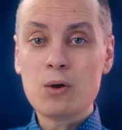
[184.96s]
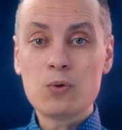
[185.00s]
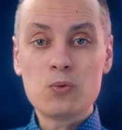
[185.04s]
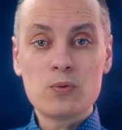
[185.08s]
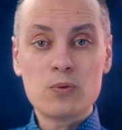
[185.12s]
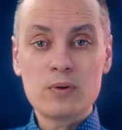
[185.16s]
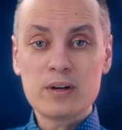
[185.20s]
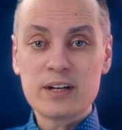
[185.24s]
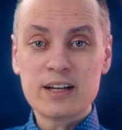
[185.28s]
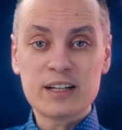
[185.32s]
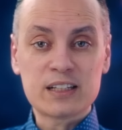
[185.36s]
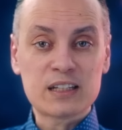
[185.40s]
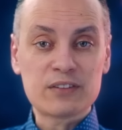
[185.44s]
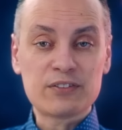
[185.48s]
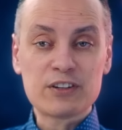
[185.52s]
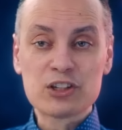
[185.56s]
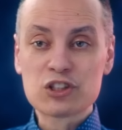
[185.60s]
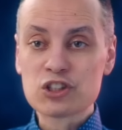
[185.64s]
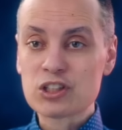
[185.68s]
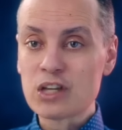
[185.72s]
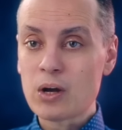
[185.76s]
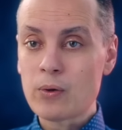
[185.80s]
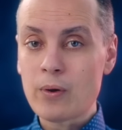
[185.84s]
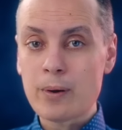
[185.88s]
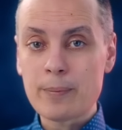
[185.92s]
او
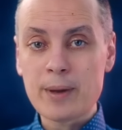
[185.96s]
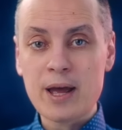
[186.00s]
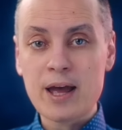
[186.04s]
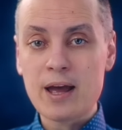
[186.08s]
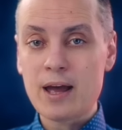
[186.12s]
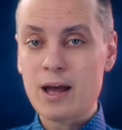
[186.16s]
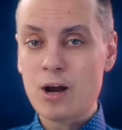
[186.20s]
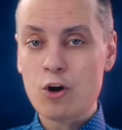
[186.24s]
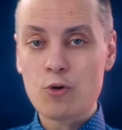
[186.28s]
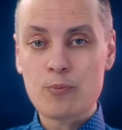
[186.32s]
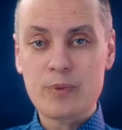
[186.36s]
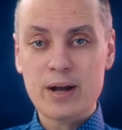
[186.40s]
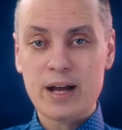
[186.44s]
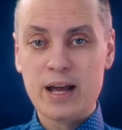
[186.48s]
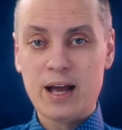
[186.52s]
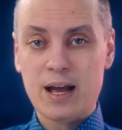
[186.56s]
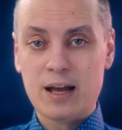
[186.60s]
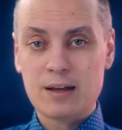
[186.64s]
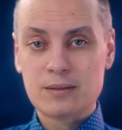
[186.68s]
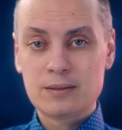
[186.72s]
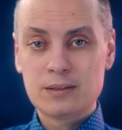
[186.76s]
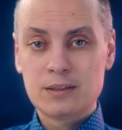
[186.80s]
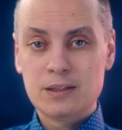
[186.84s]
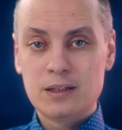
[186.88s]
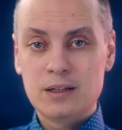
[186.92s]
يتفشى وباء او
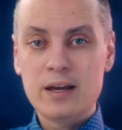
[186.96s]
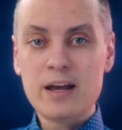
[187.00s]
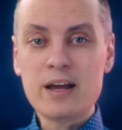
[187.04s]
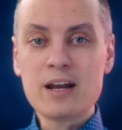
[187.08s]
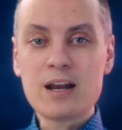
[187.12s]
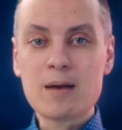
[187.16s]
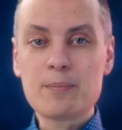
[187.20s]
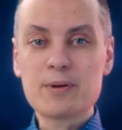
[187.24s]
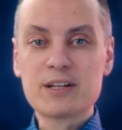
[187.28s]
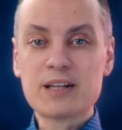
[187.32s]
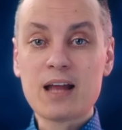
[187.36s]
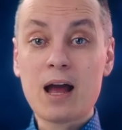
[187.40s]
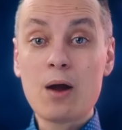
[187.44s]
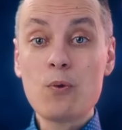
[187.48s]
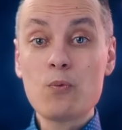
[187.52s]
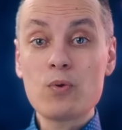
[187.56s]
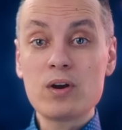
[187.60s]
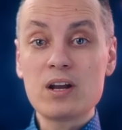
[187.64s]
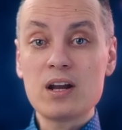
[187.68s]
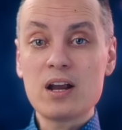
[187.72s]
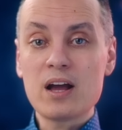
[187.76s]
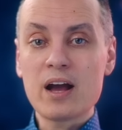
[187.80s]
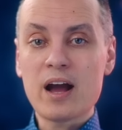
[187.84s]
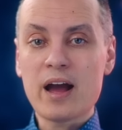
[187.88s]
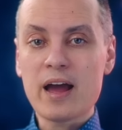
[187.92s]
مجاعه هنا
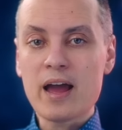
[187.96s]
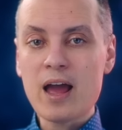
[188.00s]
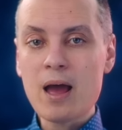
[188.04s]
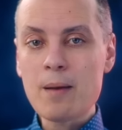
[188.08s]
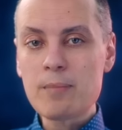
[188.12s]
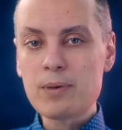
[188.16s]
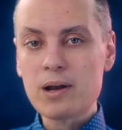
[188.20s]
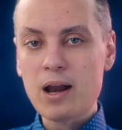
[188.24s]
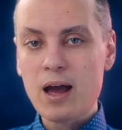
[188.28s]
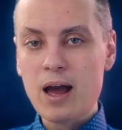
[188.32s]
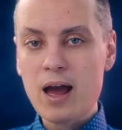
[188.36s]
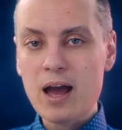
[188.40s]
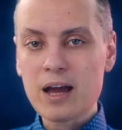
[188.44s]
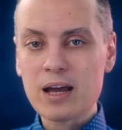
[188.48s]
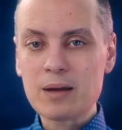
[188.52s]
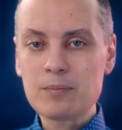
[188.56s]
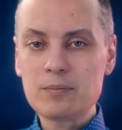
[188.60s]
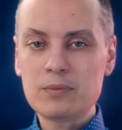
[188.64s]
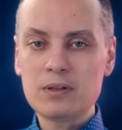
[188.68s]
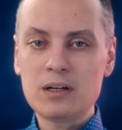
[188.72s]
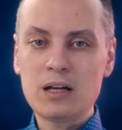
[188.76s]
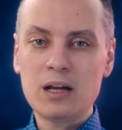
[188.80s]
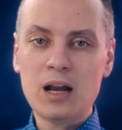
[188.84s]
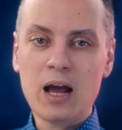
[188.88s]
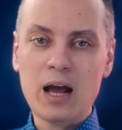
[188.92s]
بيتحول غياب
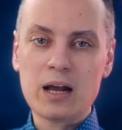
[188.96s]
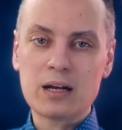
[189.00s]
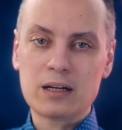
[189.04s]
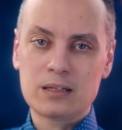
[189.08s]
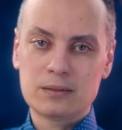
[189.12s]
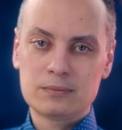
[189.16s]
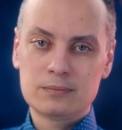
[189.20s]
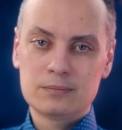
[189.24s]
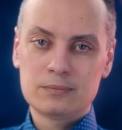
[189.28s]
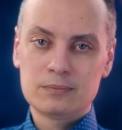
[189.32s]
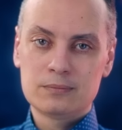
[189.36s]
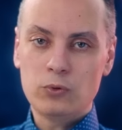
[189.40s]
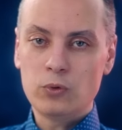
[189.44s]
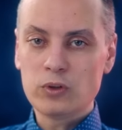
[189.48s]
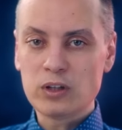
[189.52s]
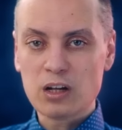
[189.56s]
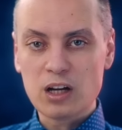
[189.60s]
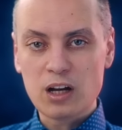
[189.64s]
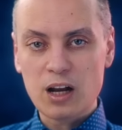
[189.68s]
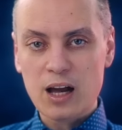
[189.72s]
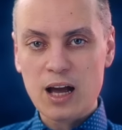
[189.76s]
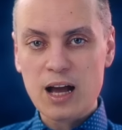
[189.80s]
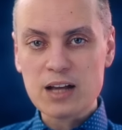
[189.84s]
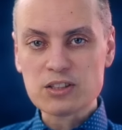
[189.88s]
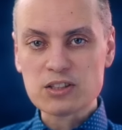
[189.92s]
الحاكم للعنه
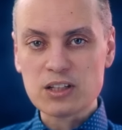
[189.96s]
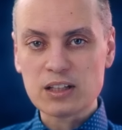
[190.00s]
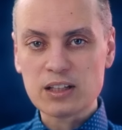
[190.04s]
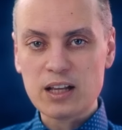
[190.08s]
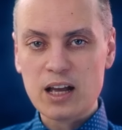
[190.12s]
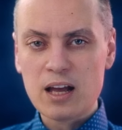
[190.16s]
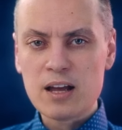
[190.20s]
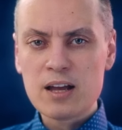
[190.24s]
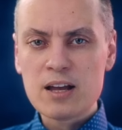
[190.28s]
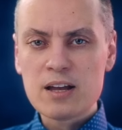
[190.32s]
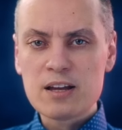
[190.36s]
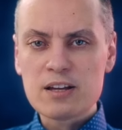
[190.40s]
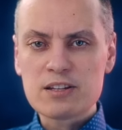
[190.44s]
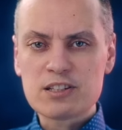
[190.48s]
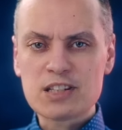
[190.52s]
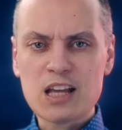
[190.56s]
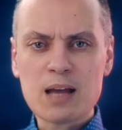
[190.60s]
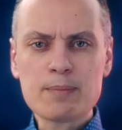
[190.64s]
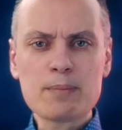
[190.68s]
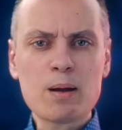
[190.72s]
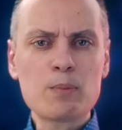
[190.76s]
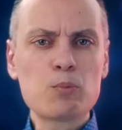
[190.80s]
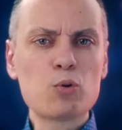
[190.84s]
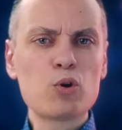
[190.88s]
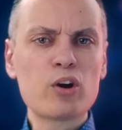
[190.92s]
وان اللي حصل ده
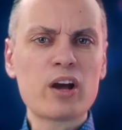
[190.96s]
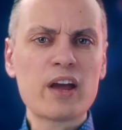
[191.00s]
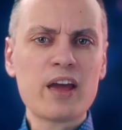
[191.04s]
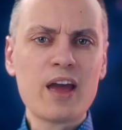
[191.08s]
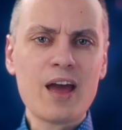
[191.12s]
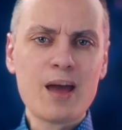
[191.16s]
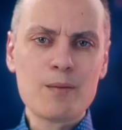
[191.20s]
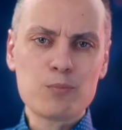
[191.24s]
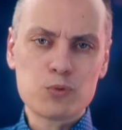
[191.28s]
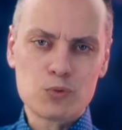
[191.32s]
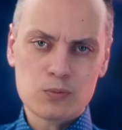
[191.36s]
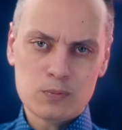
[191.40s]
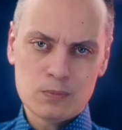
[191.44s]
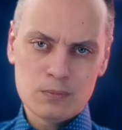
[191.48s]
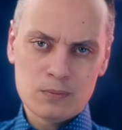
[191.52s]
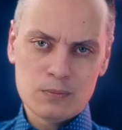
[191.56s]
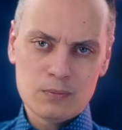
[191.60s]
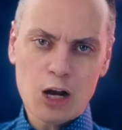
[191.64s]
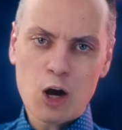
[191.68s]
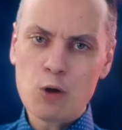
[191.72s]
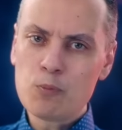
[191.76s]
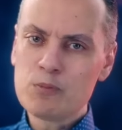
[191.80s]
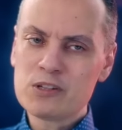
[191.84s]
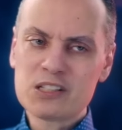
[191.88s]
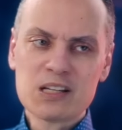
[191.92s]
سببه غيابه
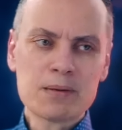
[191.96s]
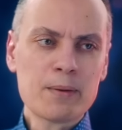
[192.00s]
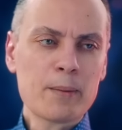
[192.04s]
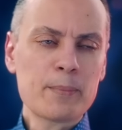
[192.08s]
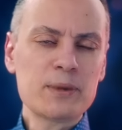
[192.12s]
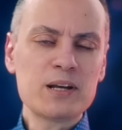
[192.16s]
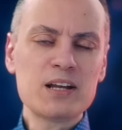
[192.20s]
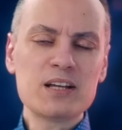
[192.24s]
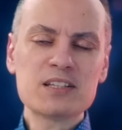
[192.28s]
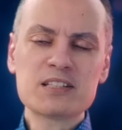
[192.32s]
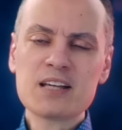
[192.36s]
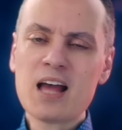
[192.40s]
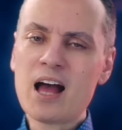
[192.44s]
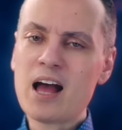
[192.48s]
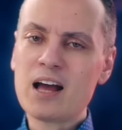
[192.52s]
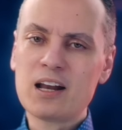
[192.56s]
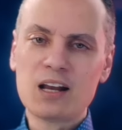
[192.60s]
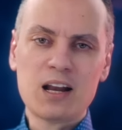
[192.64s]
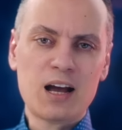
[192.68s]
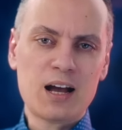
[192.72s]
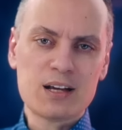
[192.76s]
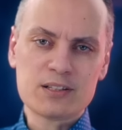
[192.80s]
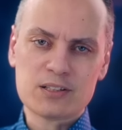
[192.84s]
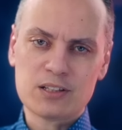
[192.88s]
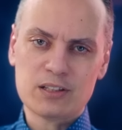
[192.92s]
او بسبب
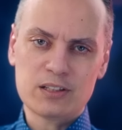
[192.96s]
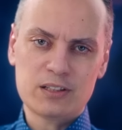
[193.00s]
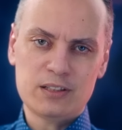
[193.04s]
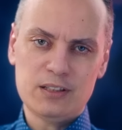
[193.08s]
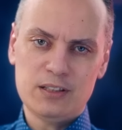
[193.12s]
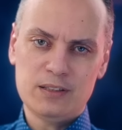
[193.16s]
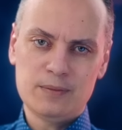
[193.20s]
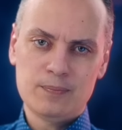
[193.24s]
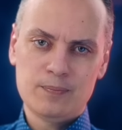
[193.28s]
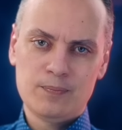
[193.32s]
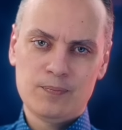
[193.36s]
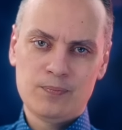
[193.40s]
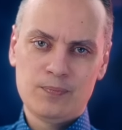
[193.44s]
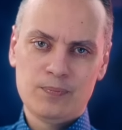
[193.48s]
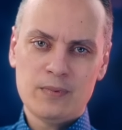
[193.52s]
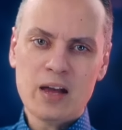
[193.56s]
الاساءه اللي حصلت ليه